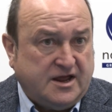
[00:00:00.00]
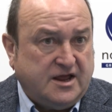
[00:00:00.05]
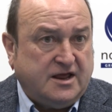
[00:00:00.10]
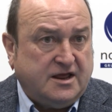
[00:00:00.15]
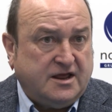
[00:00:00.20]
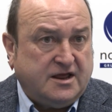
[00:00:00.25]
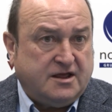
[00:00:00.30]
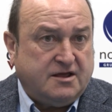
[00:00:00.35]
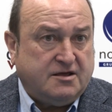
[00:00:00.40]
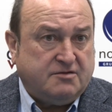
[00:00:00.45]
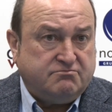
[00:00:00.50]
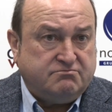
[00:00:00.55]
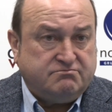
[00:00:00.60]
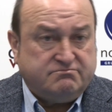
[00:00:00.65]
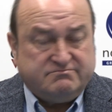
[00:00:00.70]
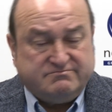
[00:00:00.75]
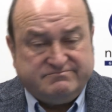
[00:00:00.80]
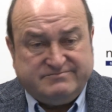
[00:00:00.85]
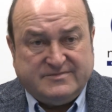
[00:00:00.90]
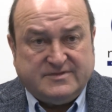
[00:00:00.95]
Eh,
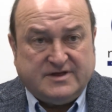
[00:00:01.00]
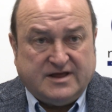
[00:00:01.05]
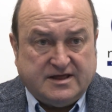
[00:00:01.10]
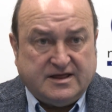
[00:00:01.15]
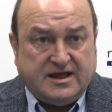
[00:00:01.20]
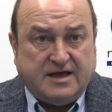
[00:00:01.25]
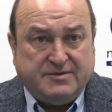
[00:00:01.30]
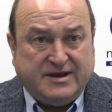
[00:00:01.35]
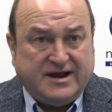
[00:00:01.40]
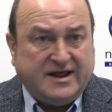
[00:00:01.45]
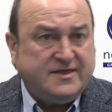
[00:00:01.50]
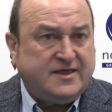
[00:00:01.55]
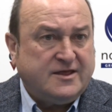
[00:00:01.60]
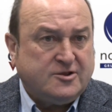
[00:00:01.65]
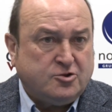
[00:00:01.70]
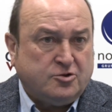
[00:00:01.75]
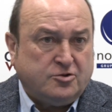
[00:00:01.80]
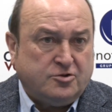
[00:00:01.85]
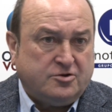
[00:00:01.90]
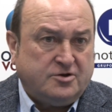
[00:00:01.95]
a ver, hay
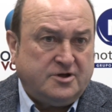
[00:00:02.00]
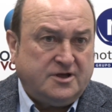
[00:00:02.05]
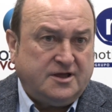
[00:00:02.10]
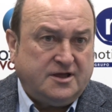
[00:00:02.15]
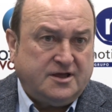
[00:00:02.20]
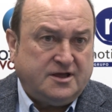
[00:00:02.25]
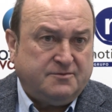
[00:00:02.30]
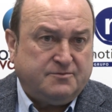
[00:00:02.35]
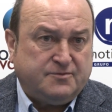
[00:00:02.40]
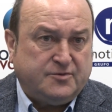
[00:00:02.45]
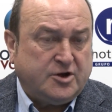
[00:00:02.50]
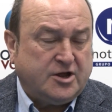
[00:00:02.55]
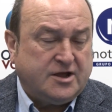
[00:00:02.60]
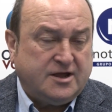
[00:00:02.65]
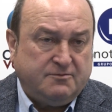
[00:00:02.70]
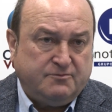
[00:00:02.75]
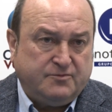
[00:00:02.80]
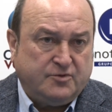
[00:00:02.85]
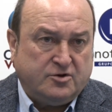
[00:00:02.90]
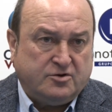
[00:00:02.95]
de todo, ¿eh? Por
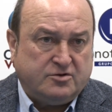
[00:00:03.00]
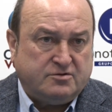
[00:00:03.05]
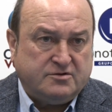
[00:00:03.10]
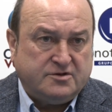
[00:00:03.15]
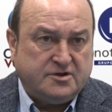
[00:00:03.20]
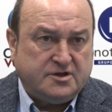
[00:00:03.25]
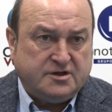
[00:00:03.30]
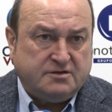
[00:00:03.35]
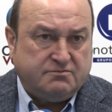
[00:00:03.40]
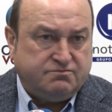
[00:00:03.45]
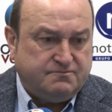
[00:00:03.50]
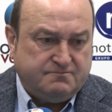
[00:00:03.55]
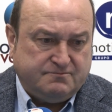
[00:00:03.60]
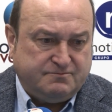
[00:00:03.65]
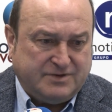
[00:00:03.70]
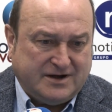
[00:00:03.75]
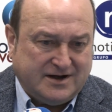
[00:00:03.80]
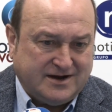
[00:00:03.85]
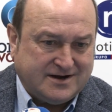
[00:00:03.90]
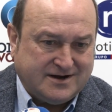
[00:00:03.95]
ejemplo, y
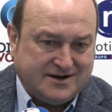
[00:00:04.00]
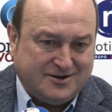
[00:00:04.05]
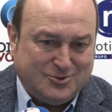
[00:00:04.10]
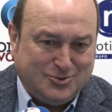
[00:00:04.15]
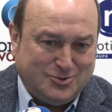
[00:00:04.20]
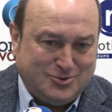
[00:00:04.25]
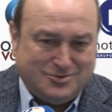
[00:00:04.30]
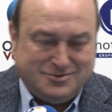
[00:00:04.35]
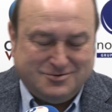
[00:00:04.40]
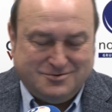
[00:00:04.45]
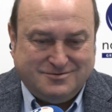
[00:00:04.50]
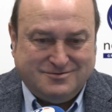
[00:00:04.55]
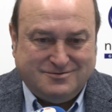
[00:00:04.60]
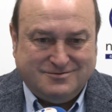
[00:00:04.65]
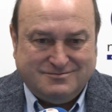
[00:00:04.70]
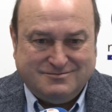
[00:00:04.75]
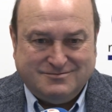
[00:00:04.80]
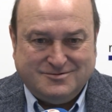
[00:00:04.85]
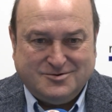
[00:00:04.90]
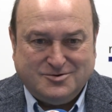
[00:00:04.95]
para que no,
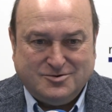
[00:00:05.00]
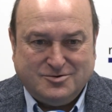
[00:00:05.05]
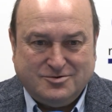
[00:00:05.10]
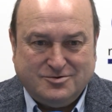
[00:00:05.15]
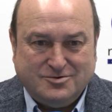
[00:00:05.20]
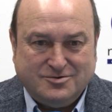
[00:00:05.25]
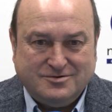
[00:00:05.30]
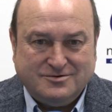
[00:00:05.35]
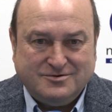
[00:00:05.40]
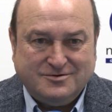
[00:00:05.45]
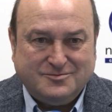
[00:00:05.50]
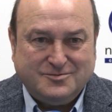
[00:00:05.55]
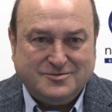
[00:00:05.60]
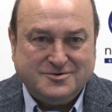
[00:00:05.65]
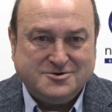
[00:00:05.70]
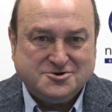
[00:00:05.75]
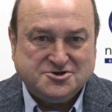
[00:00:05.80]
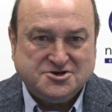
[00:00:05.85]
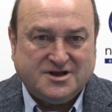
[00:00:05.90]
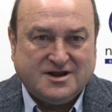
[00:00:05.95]
no, no, no,
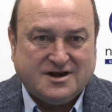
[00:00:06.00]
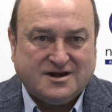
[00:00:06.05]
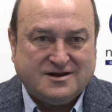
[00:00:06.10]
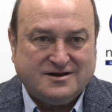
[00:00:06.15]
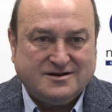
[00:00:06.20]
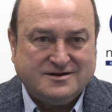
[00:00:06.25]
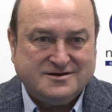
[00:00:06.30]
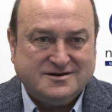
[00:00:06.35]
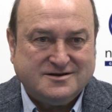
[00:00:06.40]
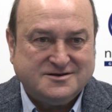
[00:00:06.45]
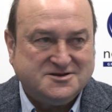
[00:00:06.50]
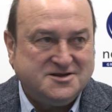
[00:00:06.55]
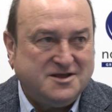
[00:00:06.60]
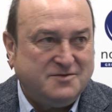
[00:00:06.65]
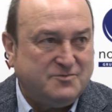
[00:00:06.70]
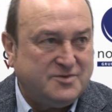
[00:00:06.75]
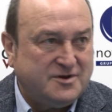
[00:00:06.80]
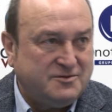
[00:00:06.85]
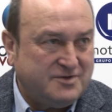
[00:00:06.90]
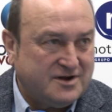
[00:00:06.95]
no, ser eh,
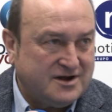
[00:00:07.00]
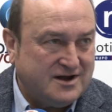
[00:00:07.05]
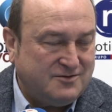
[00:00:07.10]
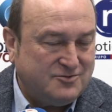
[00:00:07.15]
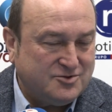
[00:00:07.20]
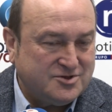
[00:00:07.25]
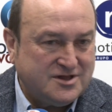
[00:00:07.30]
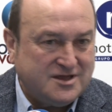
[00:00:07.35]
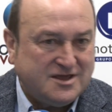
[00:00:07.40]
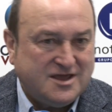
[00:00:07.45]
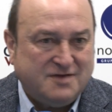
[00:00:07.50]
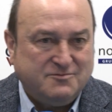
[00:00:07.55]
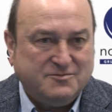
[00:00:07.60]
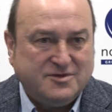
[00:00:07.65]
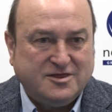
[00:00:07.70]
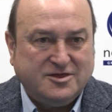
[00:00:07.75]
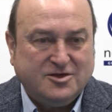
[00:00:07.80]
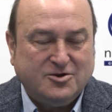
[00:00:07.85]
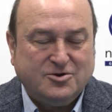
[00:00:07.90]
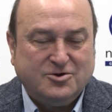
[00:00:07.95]
siempre ver la botella
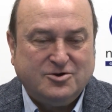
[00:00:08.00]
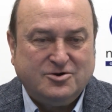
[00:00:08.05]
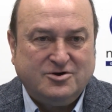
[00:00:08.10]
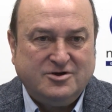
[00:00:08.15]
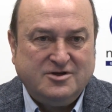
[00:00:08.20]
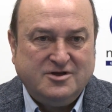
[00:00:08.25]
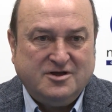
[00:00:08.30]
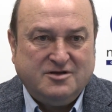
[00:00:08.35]
medio,